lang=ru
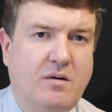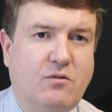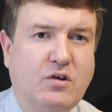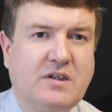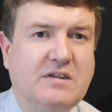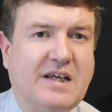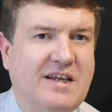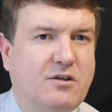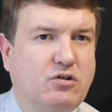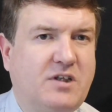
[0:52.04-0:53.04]
Вот,
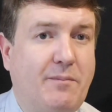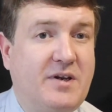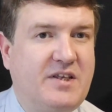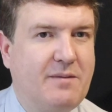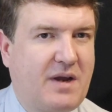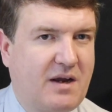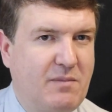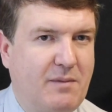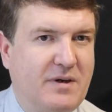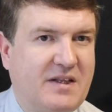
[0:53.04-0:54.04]
дорогие друзья, перед тем, как
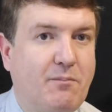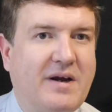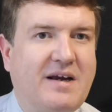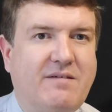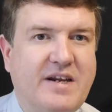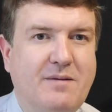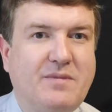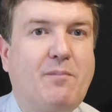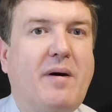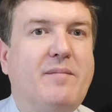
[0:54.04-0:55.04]
мы об этом поговорим,
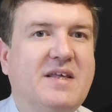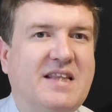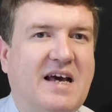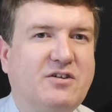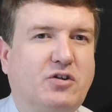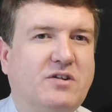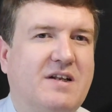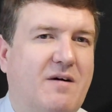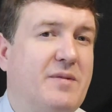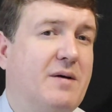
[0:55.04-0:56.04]
напоминаю, что если
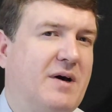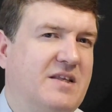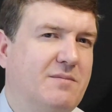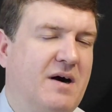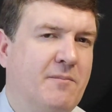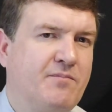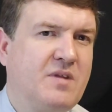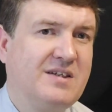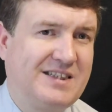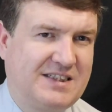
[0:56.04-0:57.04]
вам необходимо
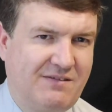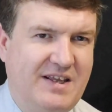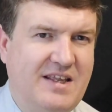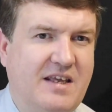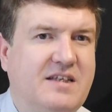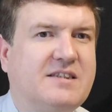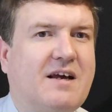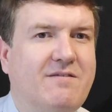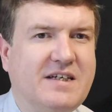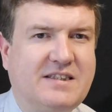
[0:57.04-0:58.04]
составление
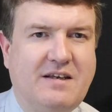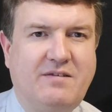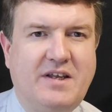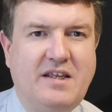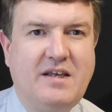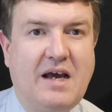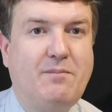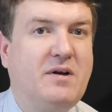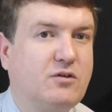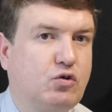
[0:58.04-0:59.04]
исковых заявлений,
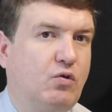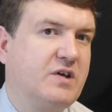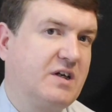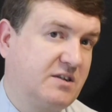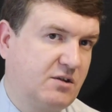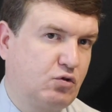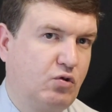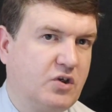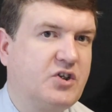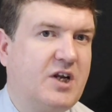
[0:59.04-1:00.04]
апелляционных,
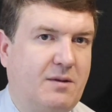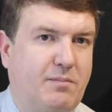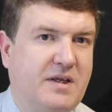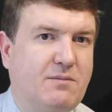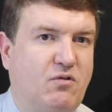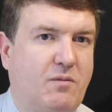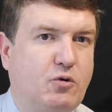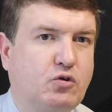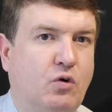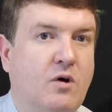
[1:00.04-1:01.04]
кассационных жалоб по этому
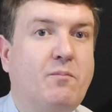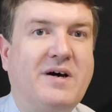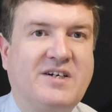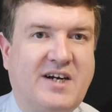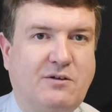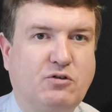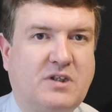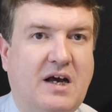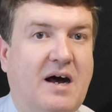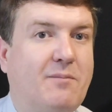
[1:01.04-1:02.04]
вопросу,
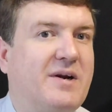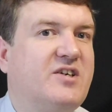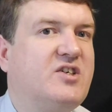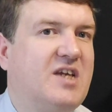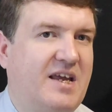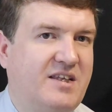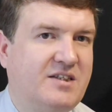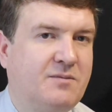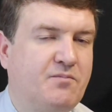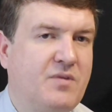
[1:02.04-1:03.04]
пожалуйста, обращайтесь.